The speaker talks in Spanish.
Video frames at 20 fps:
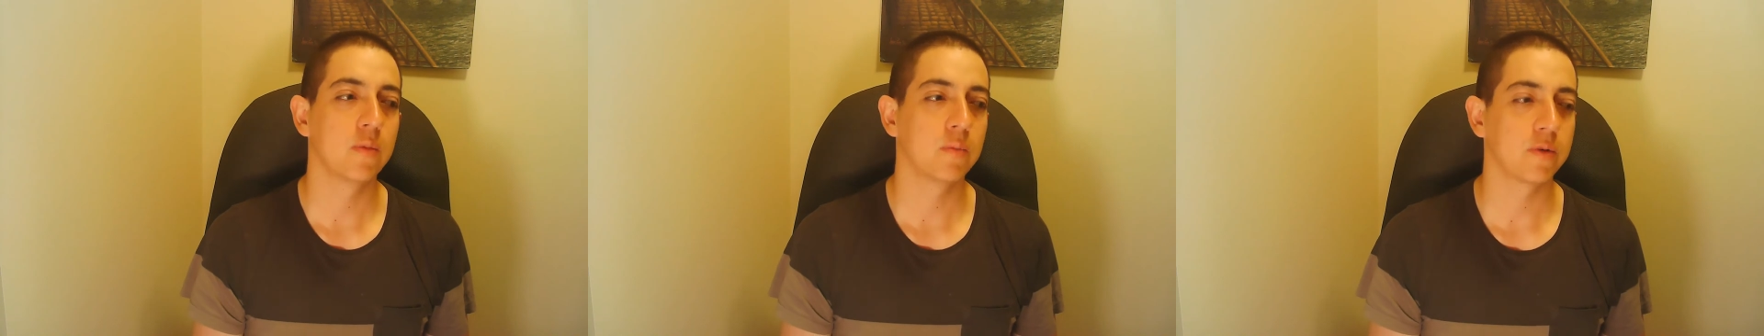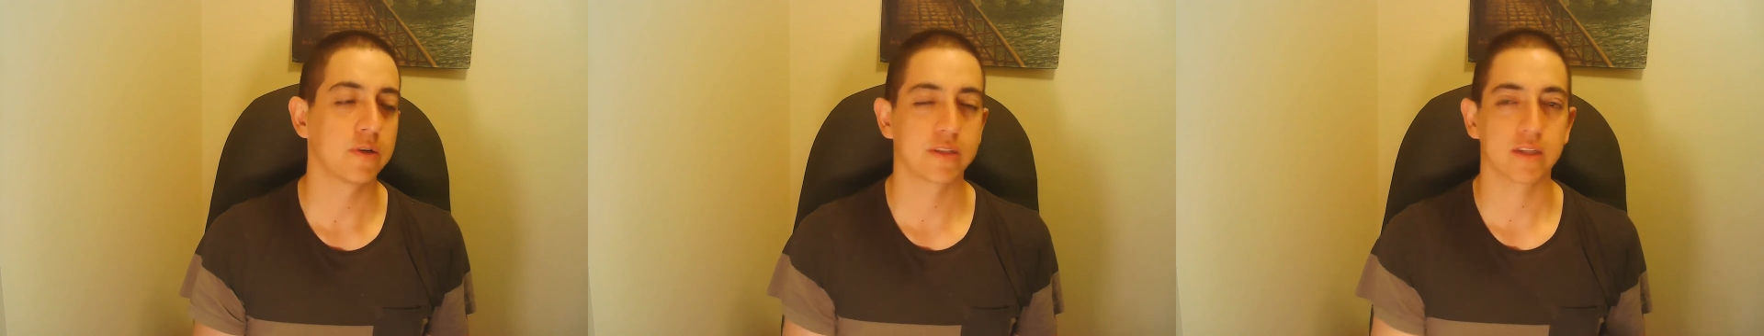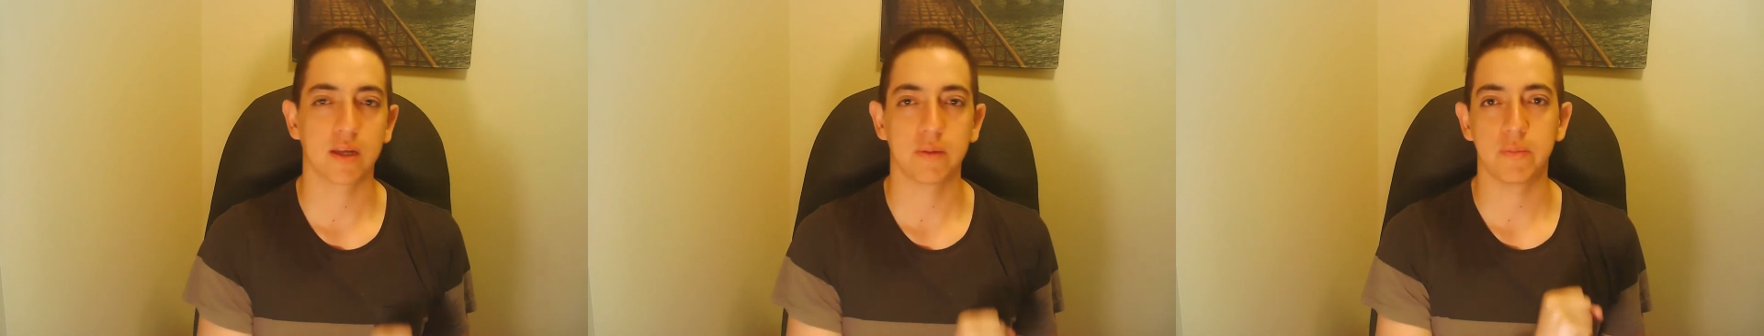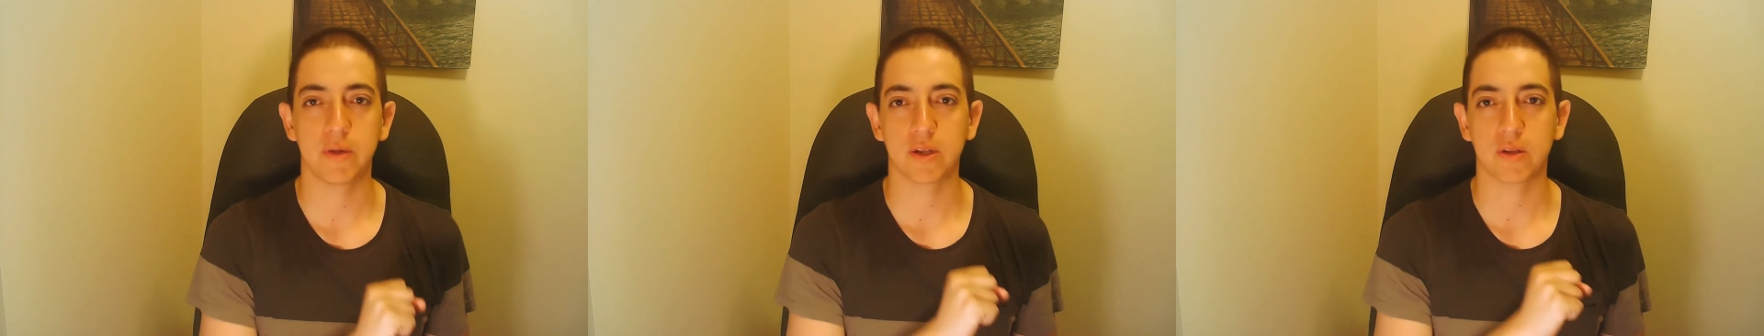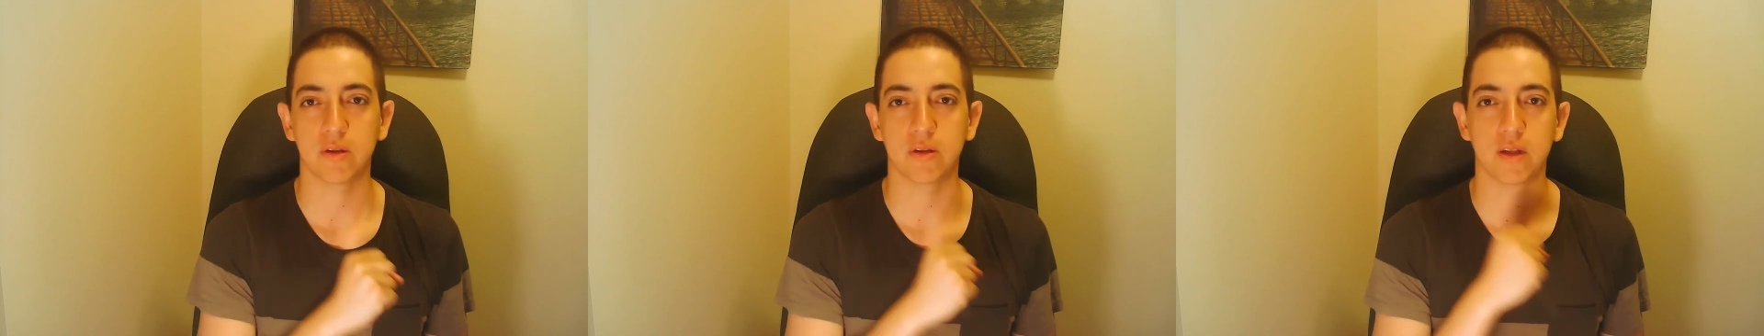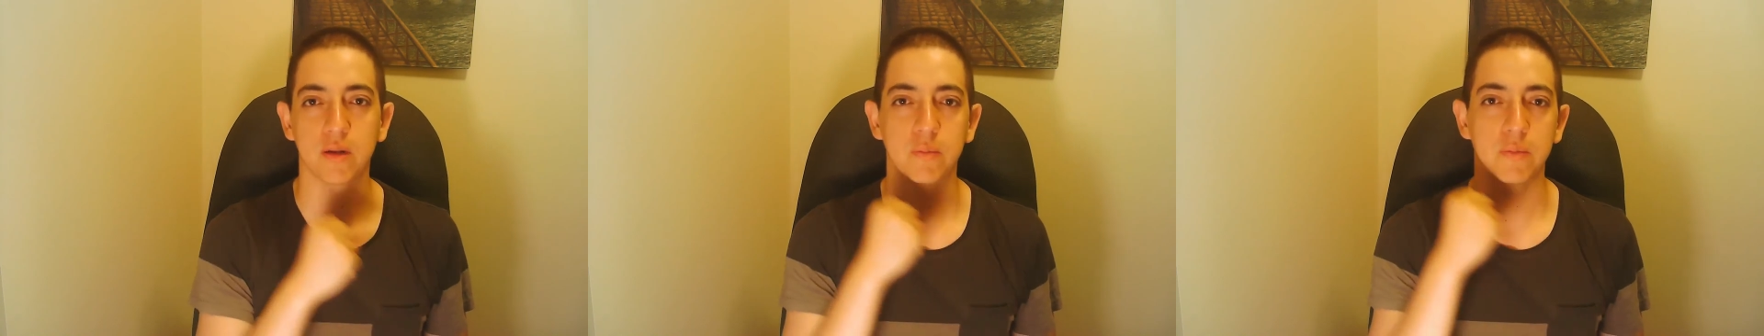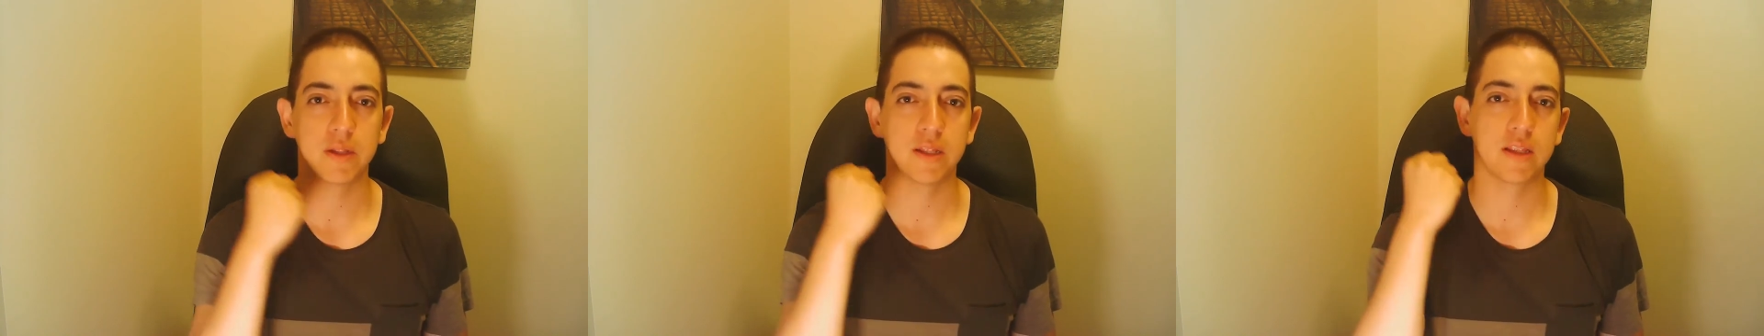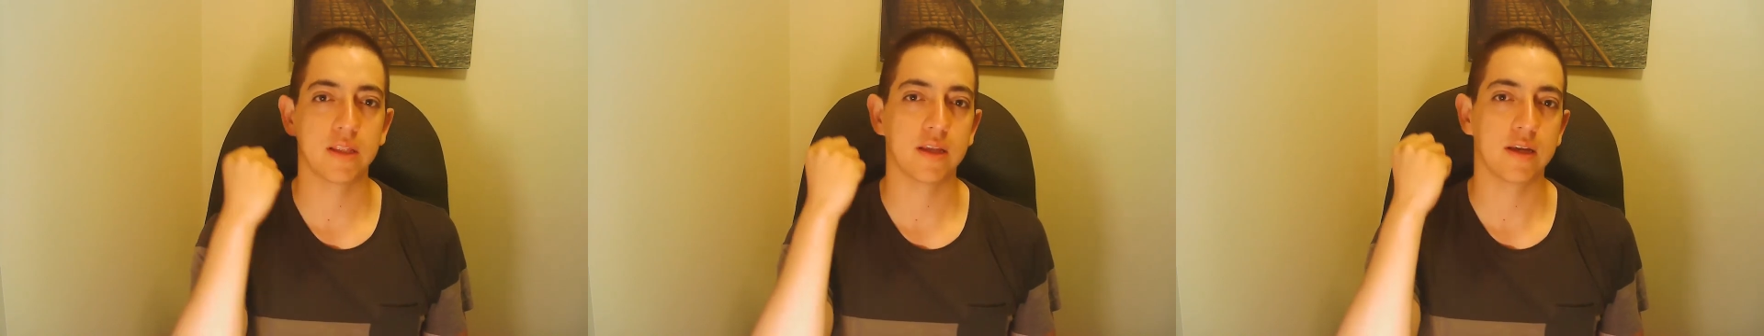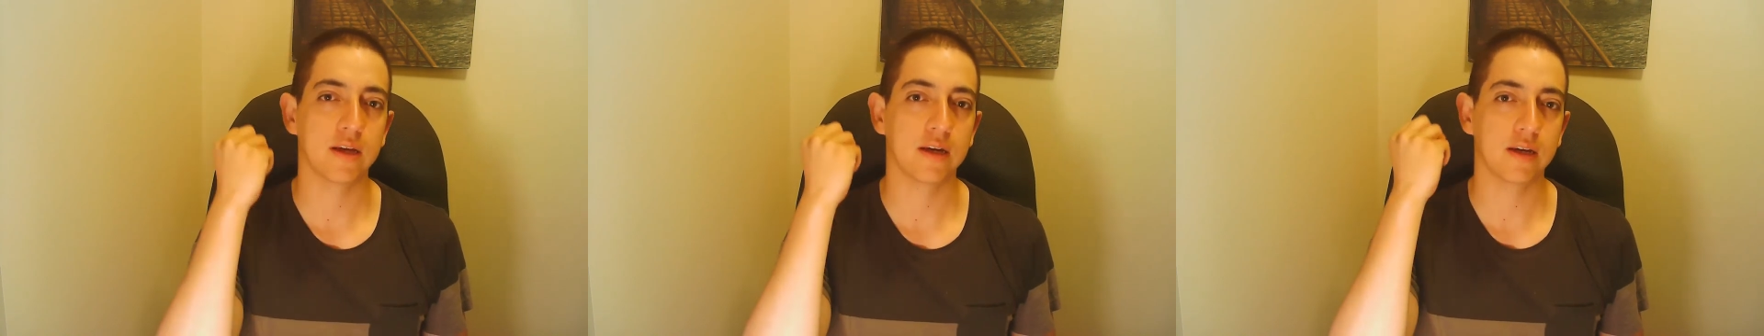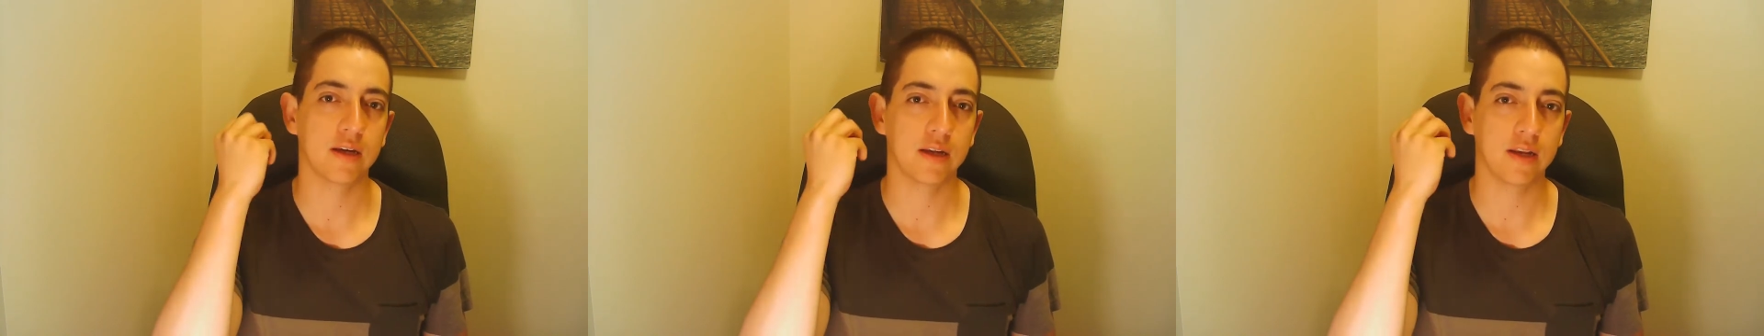pues cambia
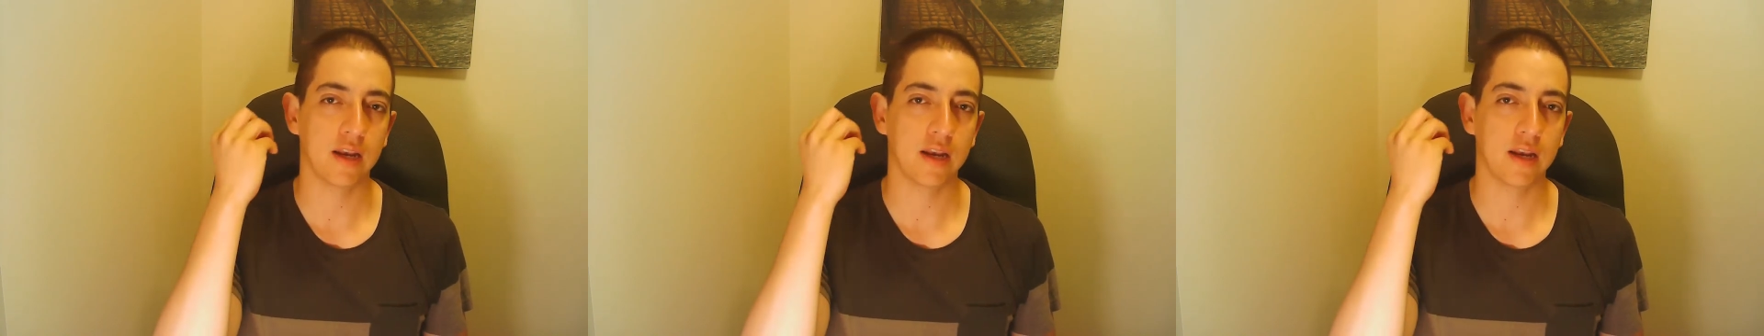totalmente